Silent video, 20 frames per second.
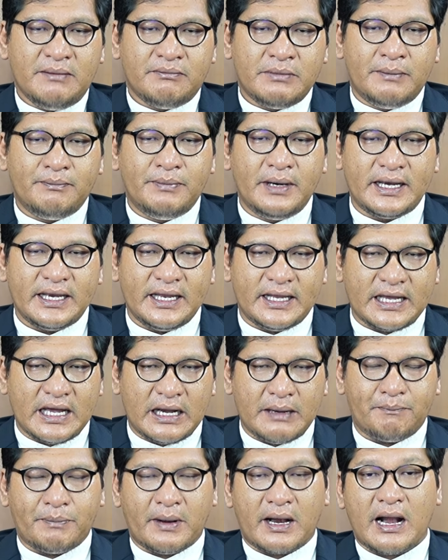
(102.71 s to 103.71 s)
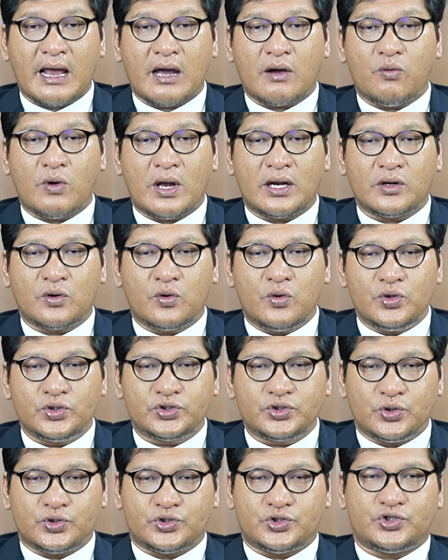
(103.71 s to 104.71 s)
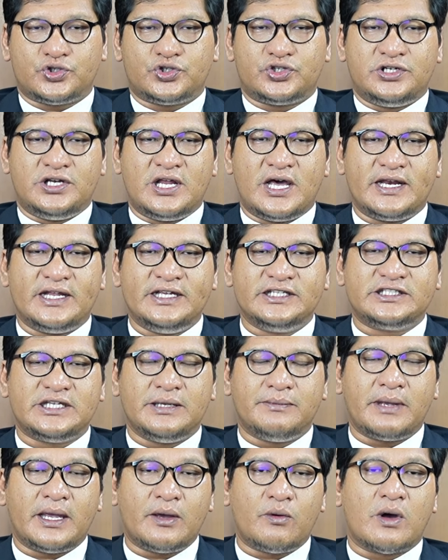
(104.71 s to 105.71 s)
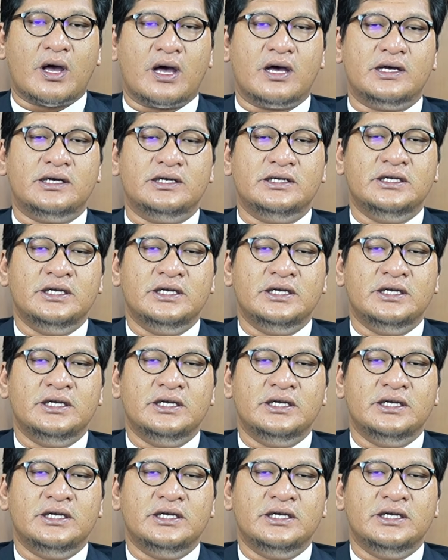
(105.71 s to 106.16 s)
memberikan perlakuan khusus dan istimewa